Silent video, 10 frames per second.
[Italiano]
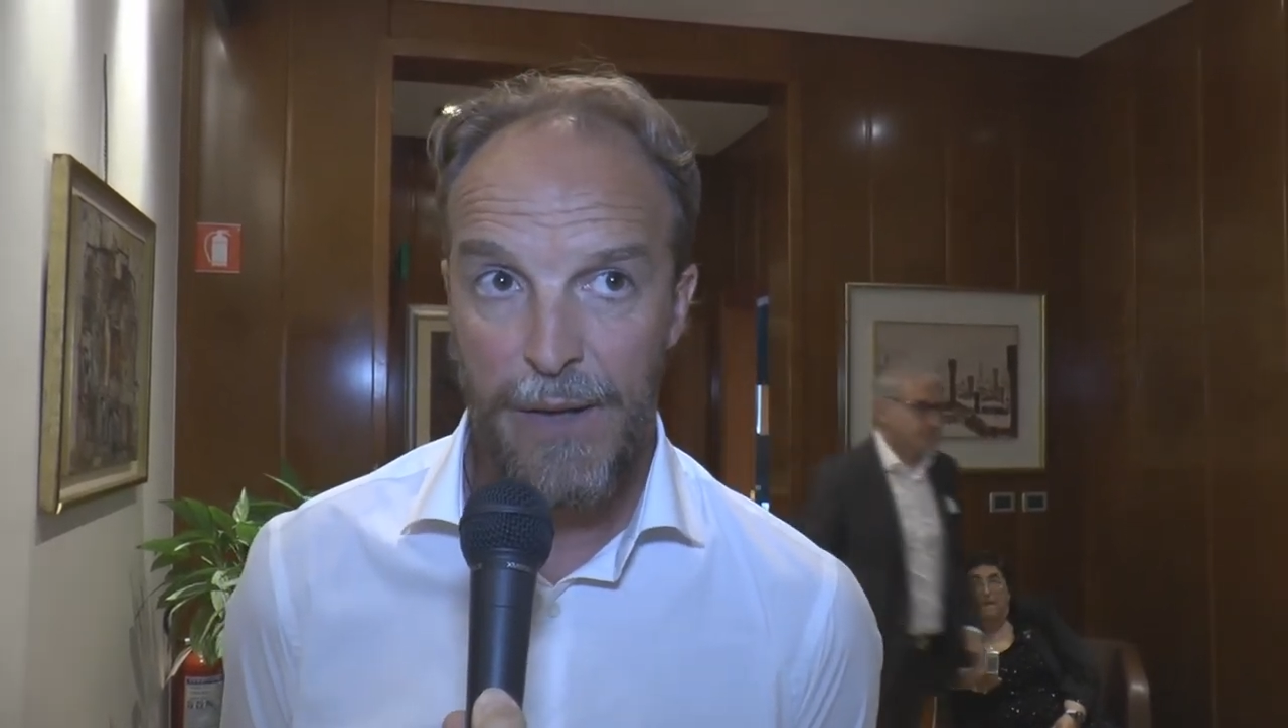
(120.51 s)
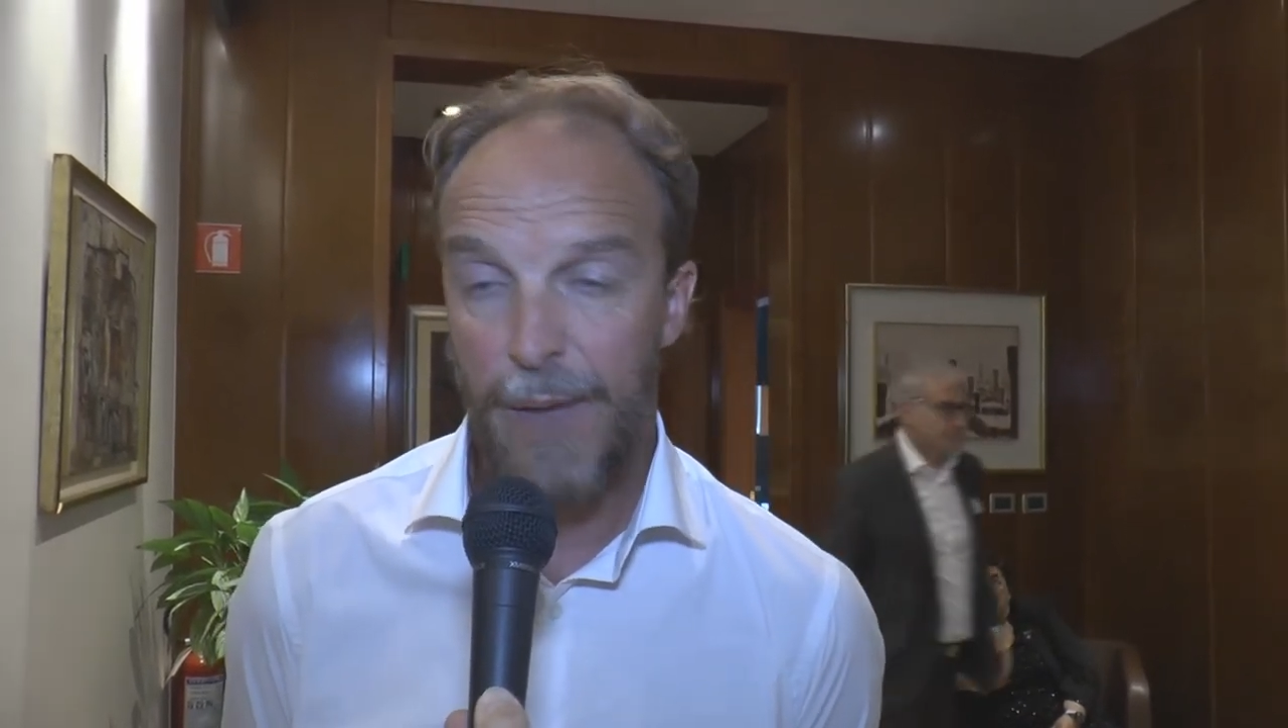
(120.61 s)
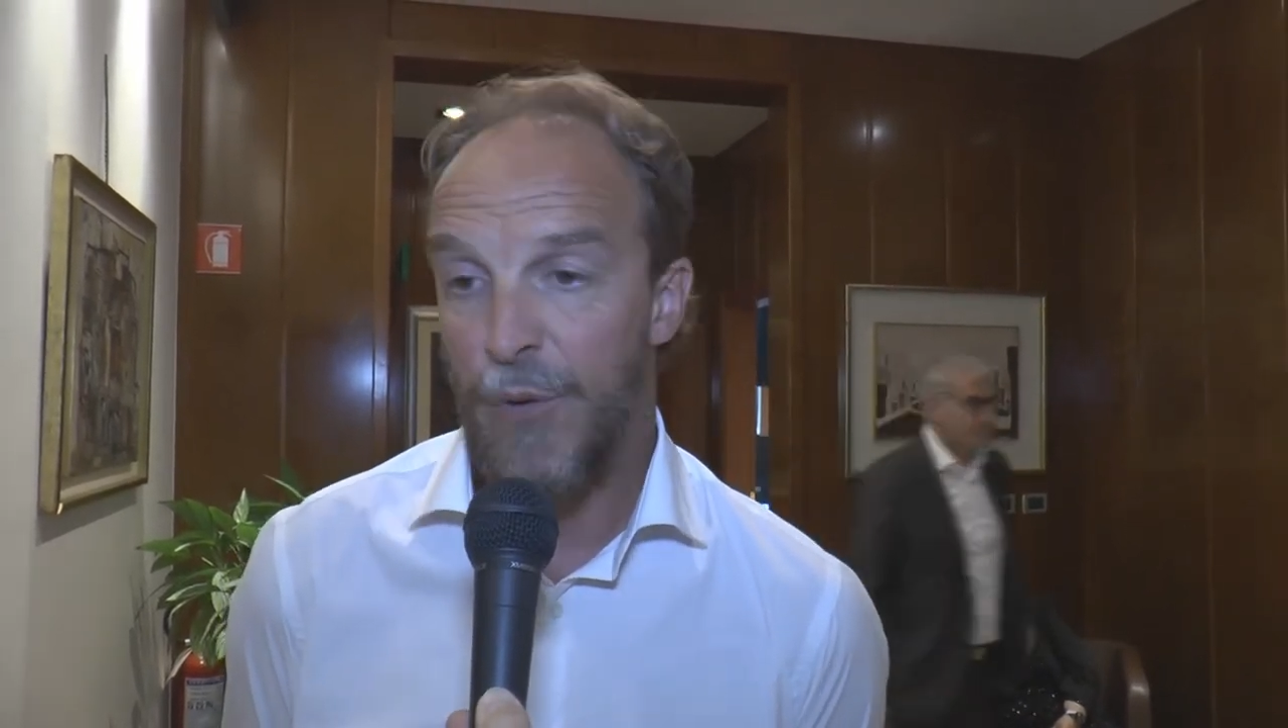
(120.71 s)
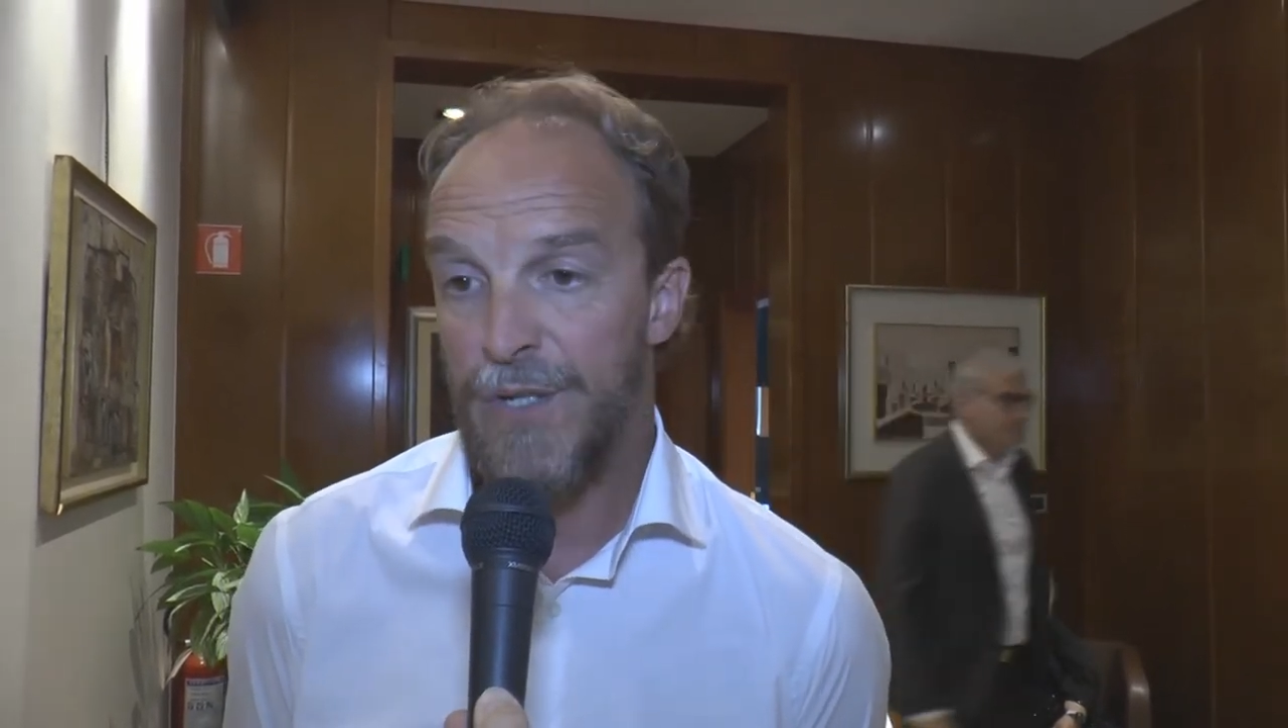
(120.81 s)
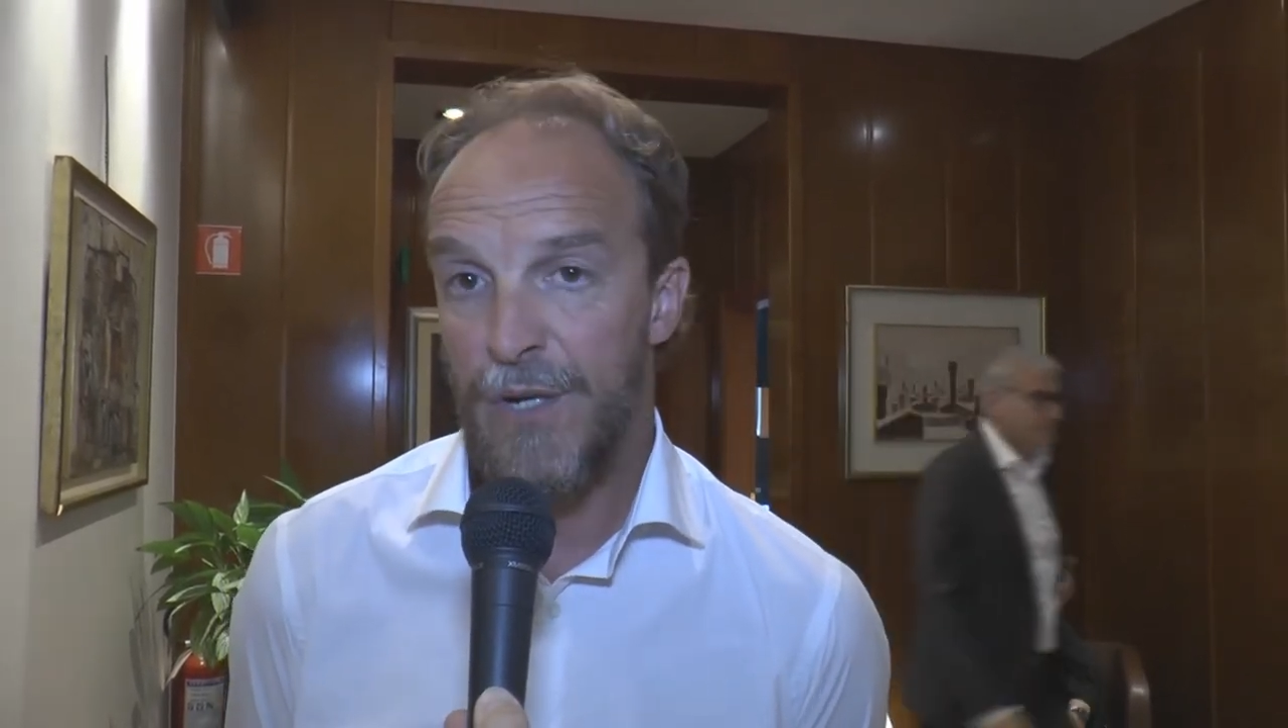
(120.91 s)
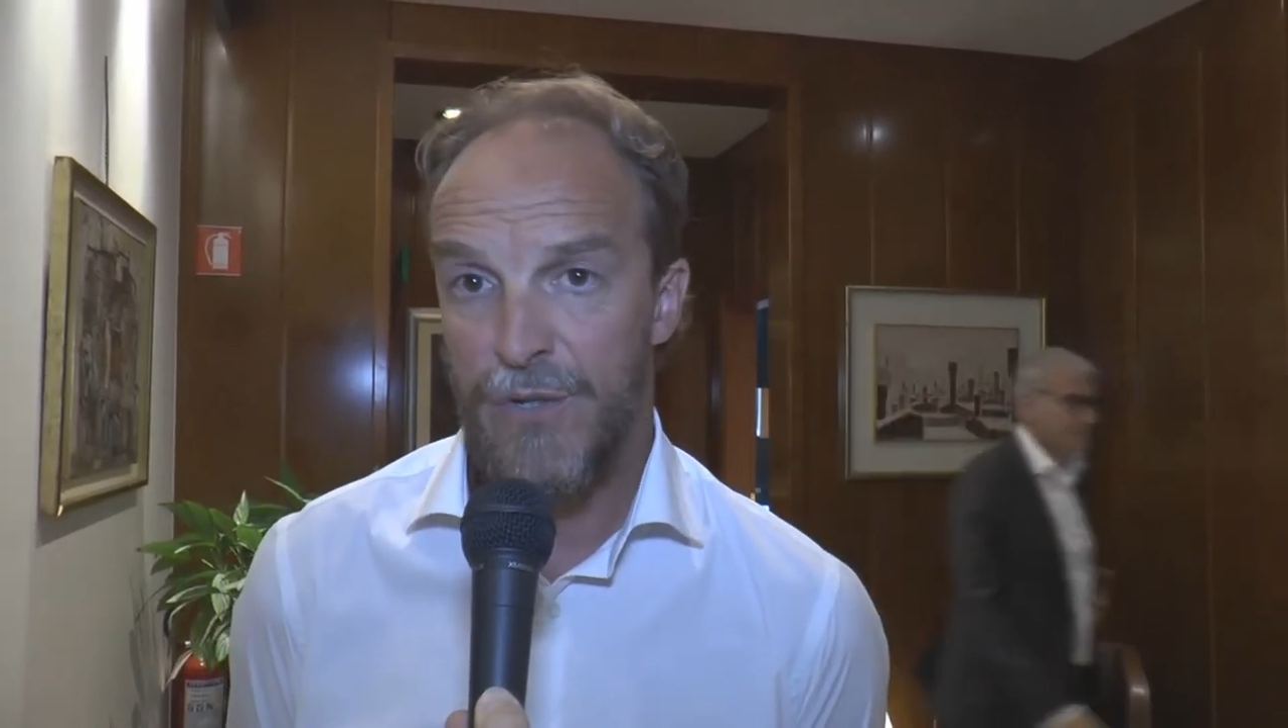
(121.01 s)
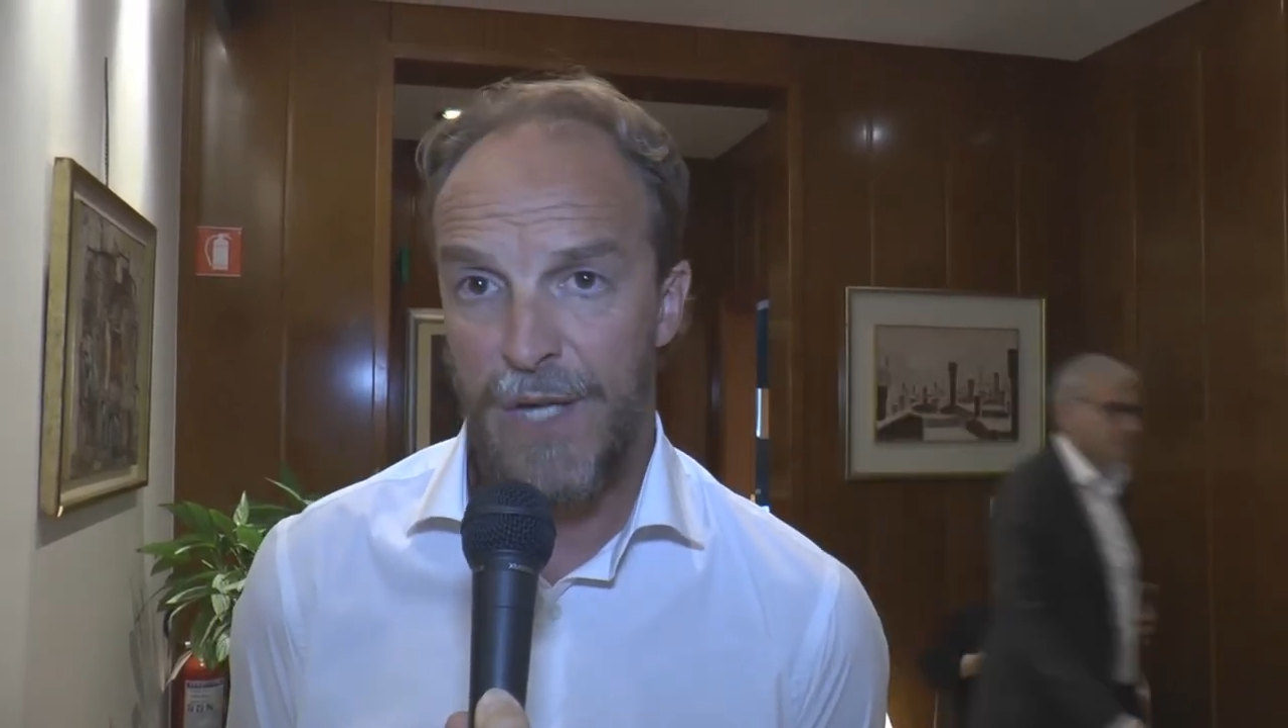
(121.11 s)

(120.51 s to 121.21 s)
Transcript: Che poi siano